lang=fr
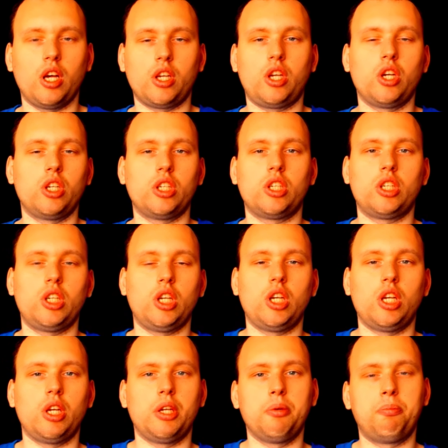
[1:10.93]
que
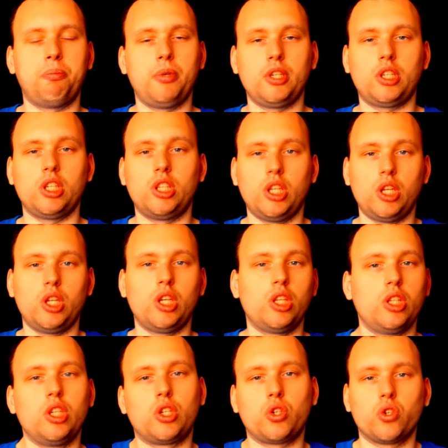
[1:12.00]
j'ai pêché
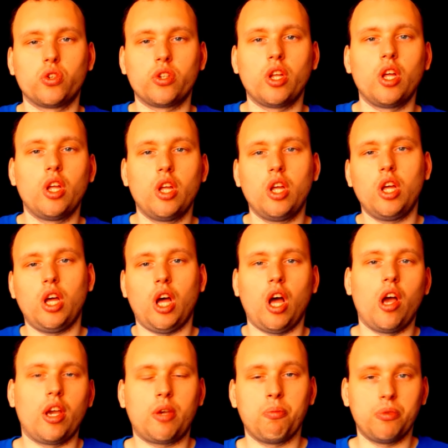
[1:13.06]
des, choses
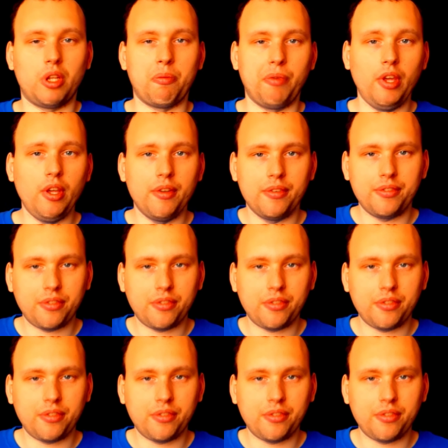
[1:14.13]
avec mon ami.